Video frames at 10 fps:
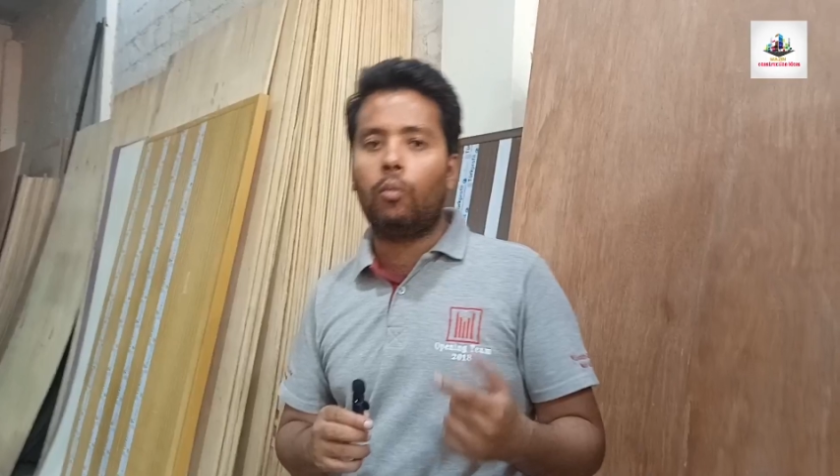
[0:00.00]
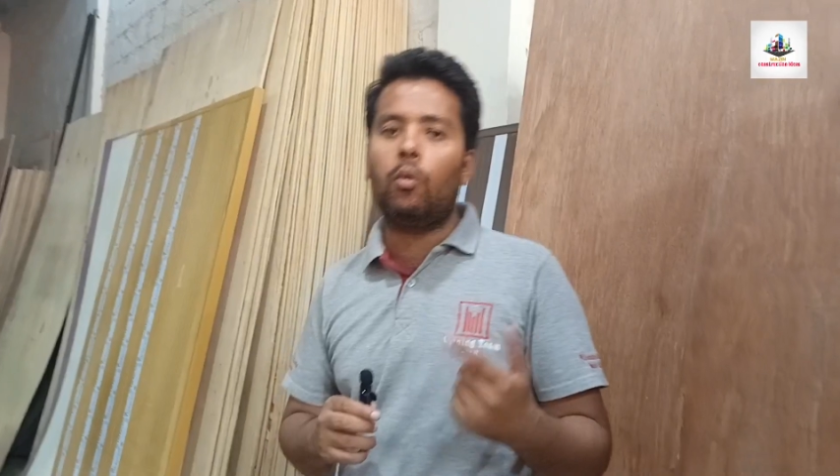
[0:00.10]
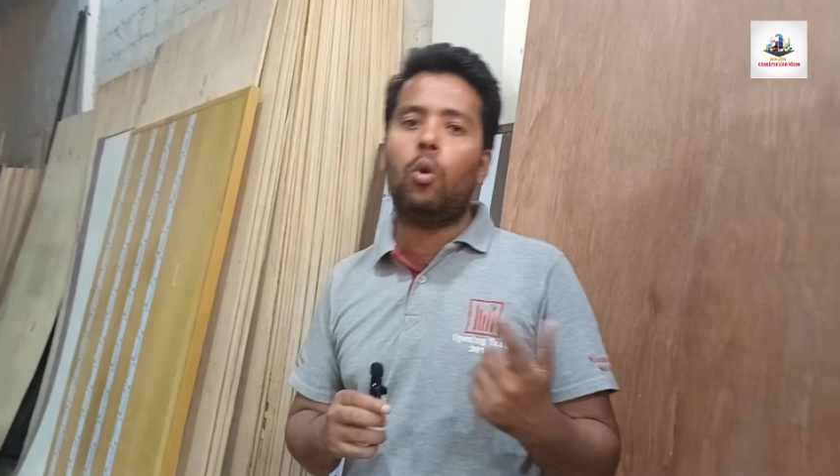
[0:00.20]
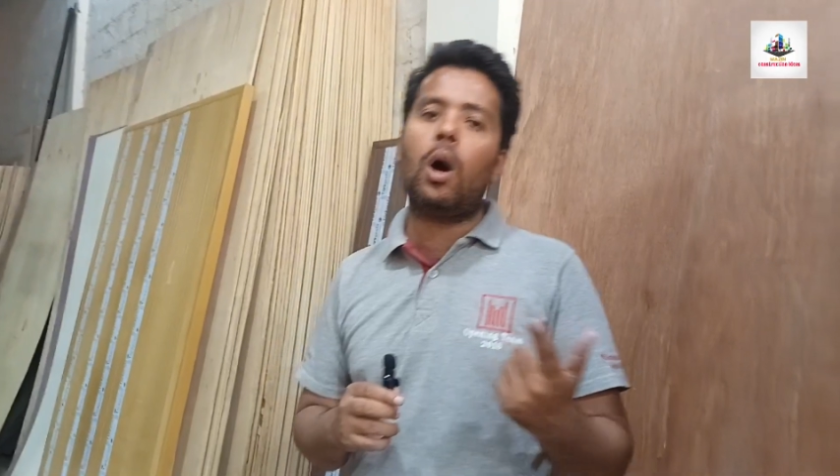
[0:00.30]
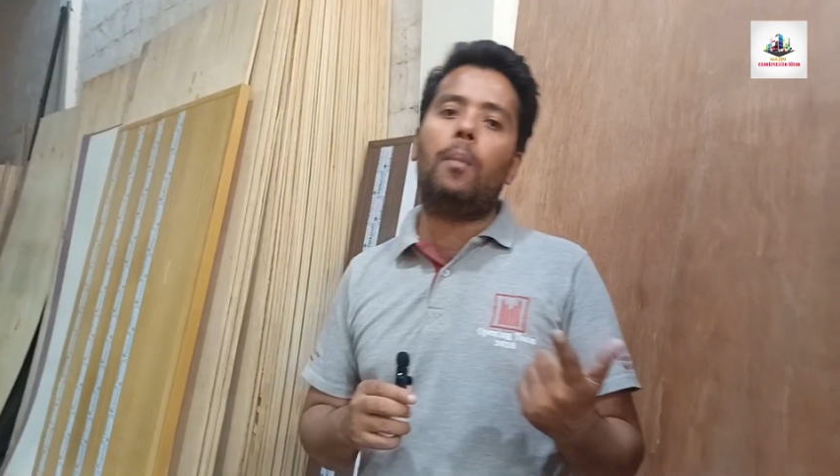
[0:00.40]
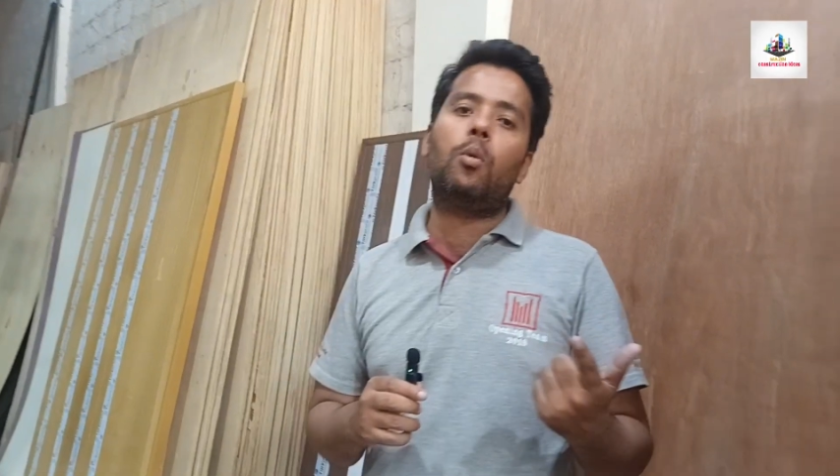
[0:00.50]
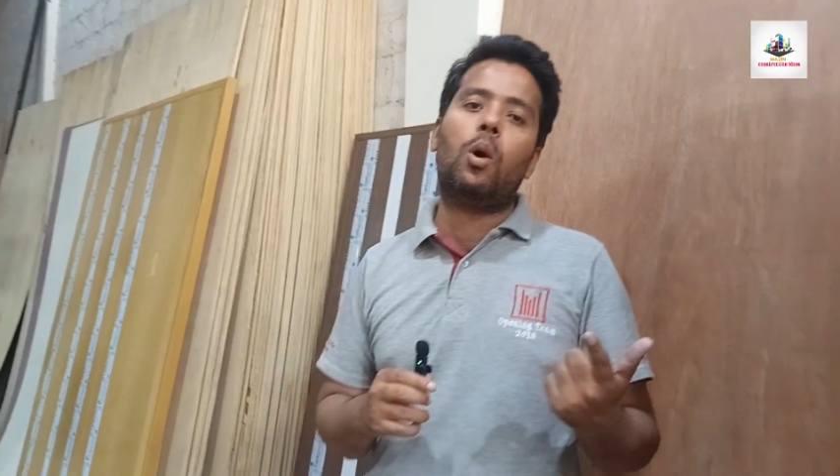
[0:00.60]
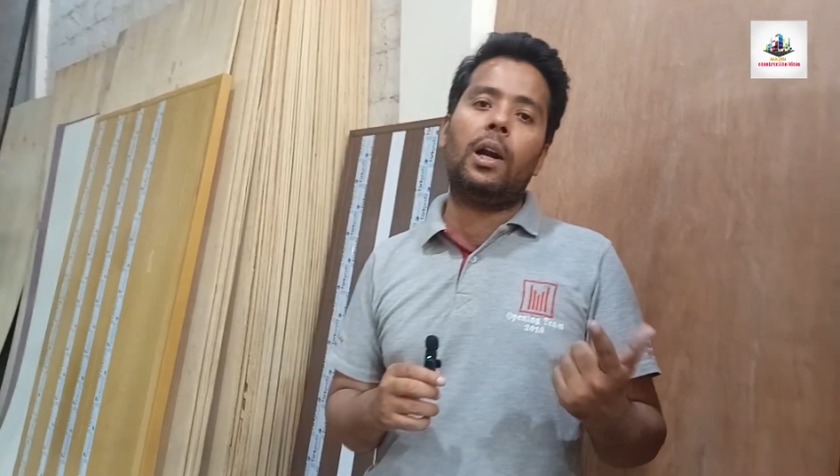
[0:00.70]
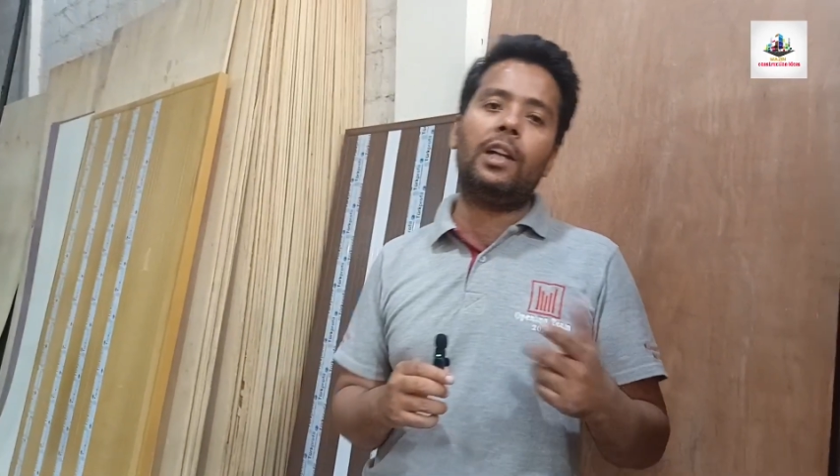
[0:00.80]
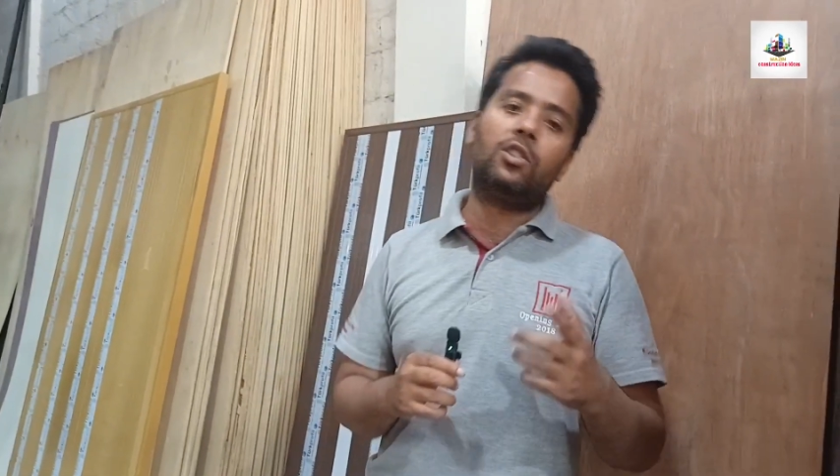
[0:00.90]
तो वो
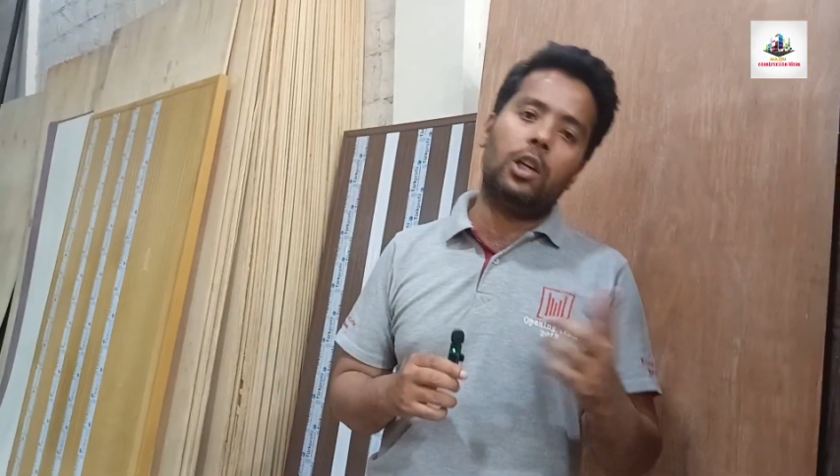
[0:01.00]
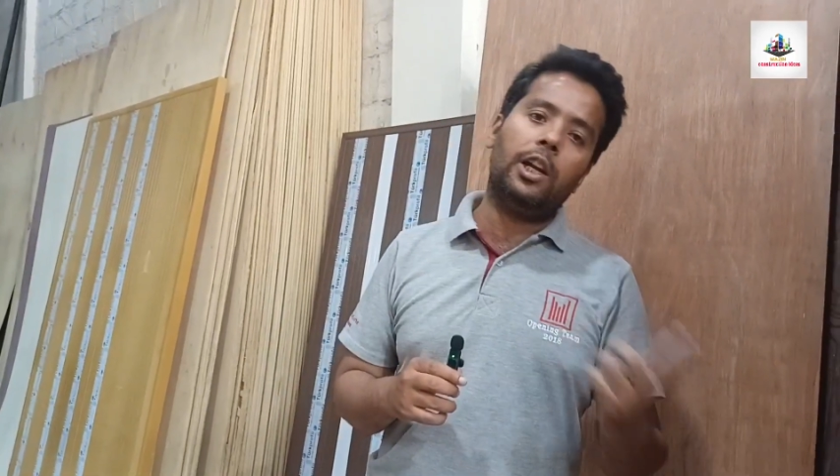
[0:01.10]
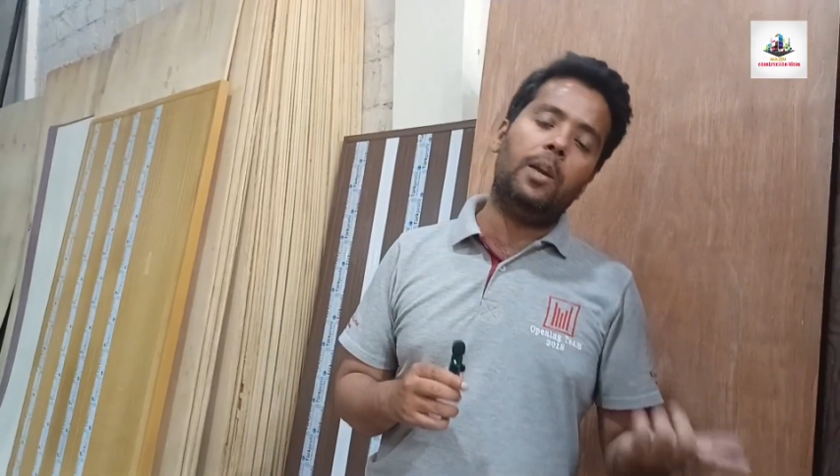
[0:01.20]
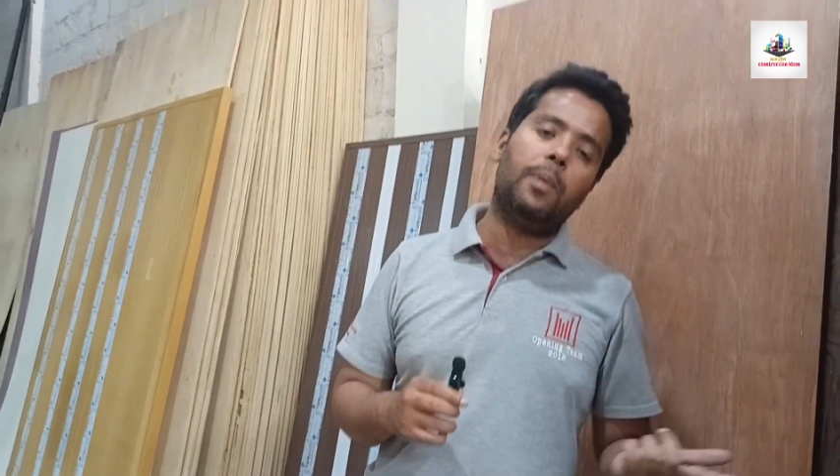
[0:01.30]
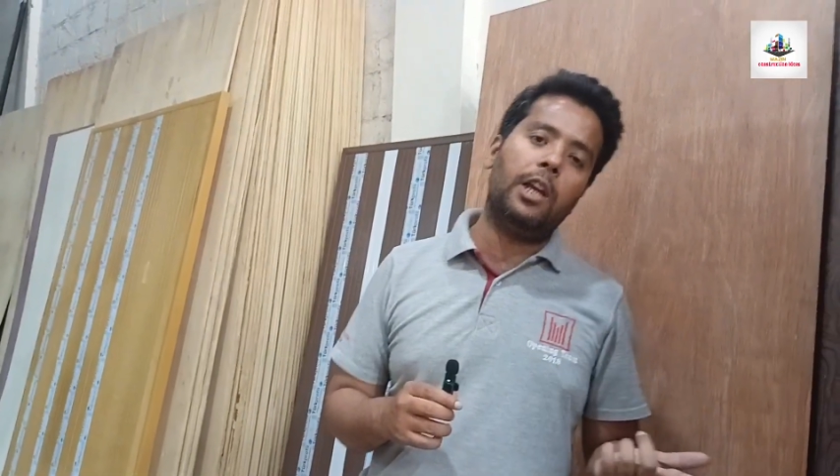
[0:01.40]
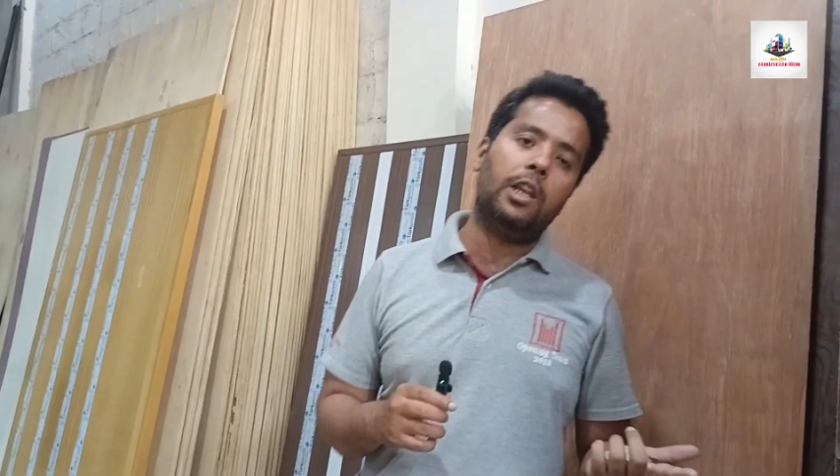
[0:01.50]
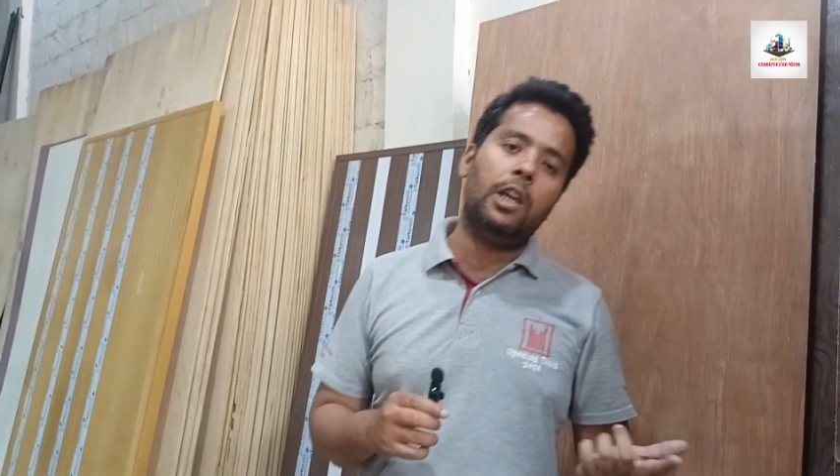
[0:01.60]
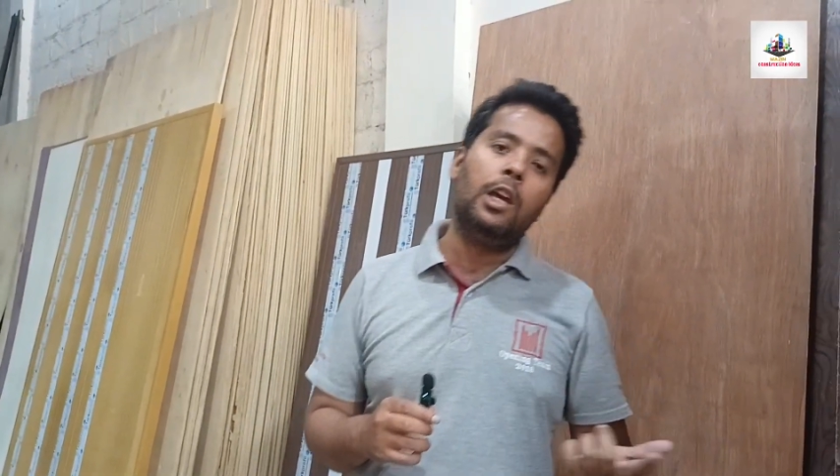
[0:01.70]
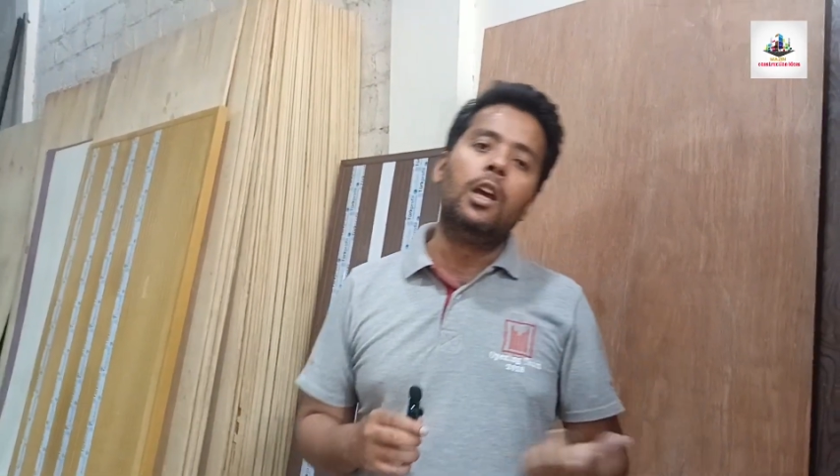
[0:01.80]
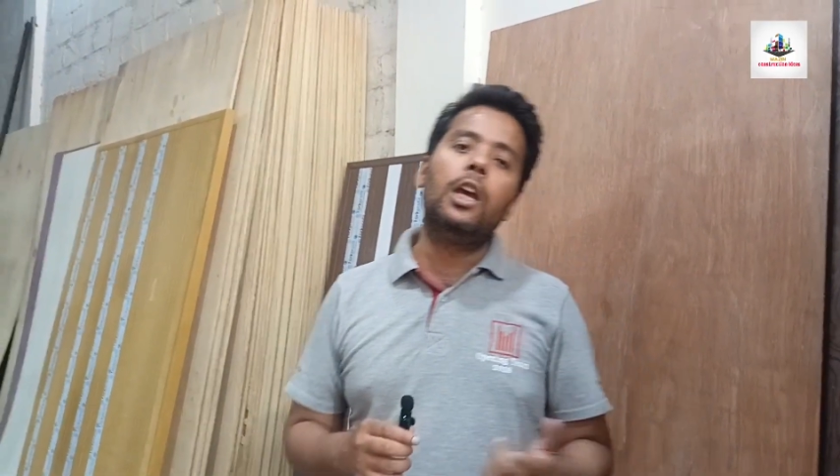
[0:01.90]
आपको अलग से लेनी
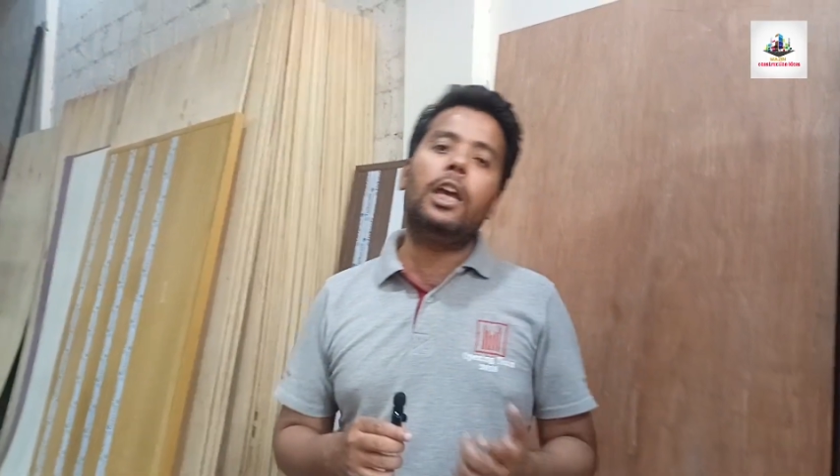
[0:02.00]
पड़ेगी